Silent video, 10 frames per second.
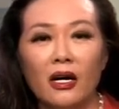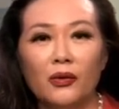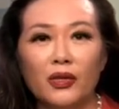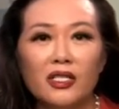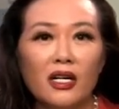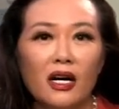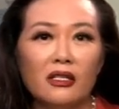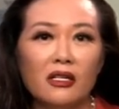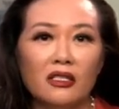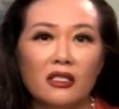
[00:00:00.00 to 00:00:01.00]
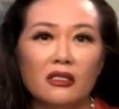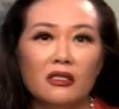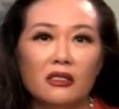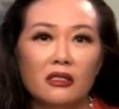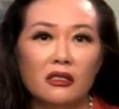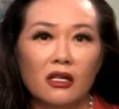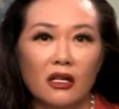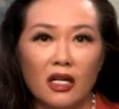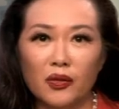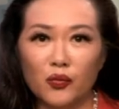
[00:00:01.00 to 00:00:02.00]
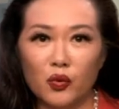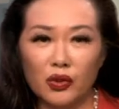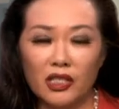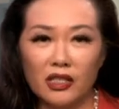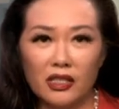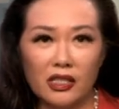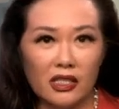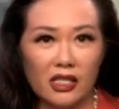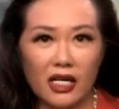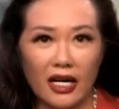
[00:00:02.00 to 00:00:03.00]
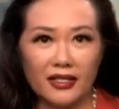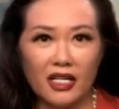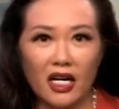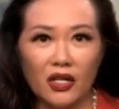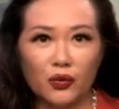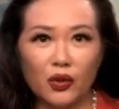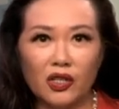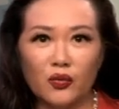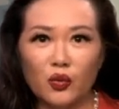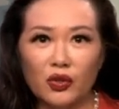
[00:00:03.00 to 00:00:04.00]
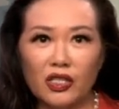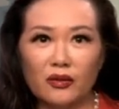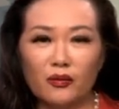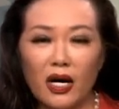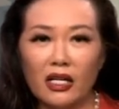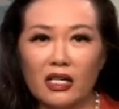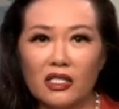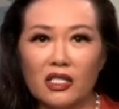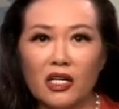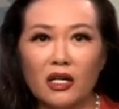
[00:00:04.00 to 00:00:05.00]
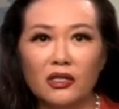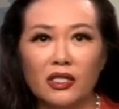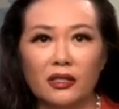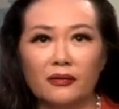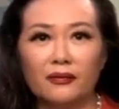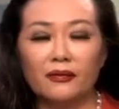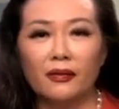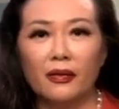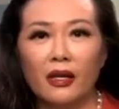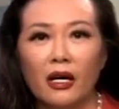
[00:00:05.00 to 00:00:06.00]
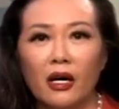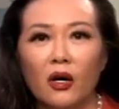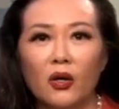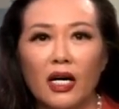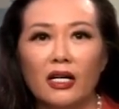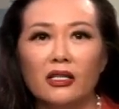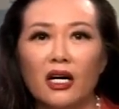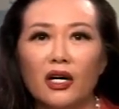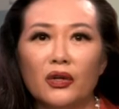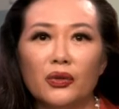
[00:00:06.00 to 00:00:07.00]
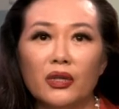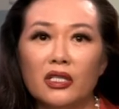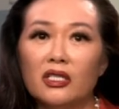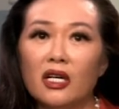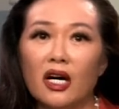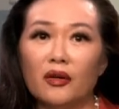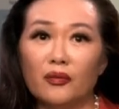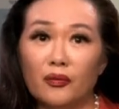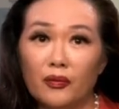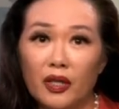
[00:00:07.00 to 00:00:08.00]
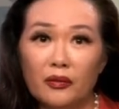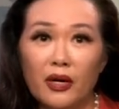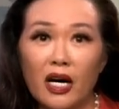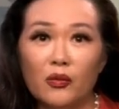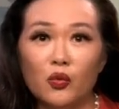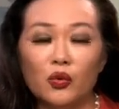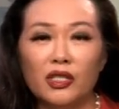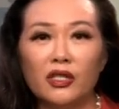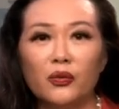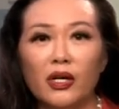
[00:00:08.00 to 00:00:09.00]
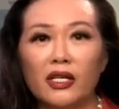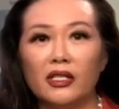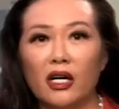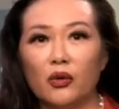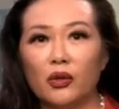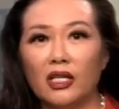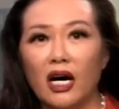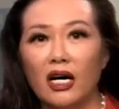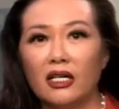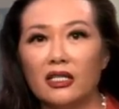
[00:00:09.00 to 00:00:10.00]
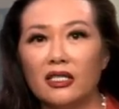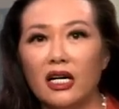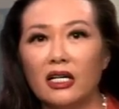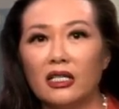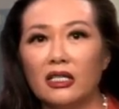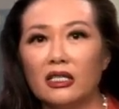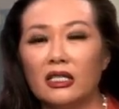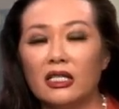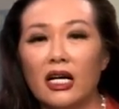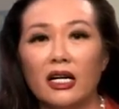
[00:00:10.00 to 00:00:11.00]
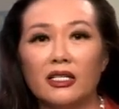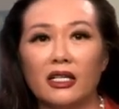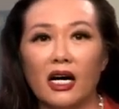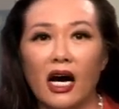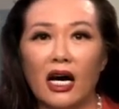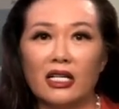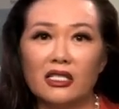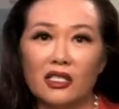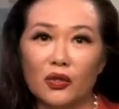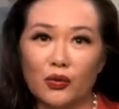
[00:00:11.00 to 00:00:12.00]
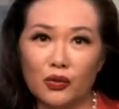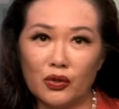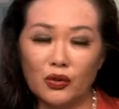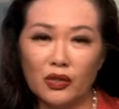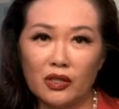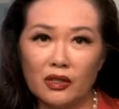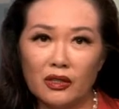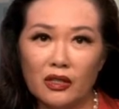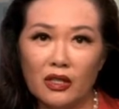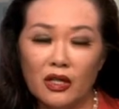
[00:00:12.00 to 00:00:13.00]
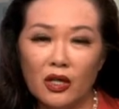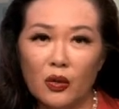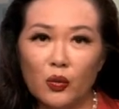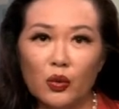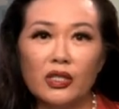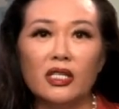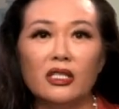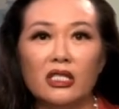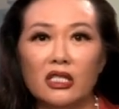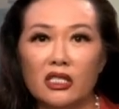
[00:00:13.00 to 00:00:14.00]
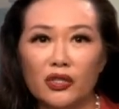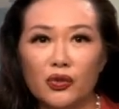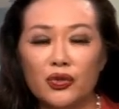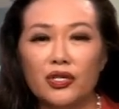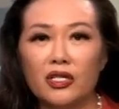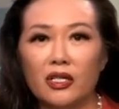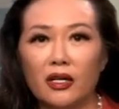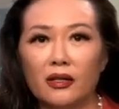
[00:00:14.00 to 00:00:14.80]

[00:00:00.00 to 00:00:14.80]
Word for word: 袁次郎曾经憎恨母亲，几次改嫁，对着母亲骂她是娼妓。”后来，当源次郎明白母亲为了养活他和家里其他几个孩子的苦衷时，母亲已经去世了。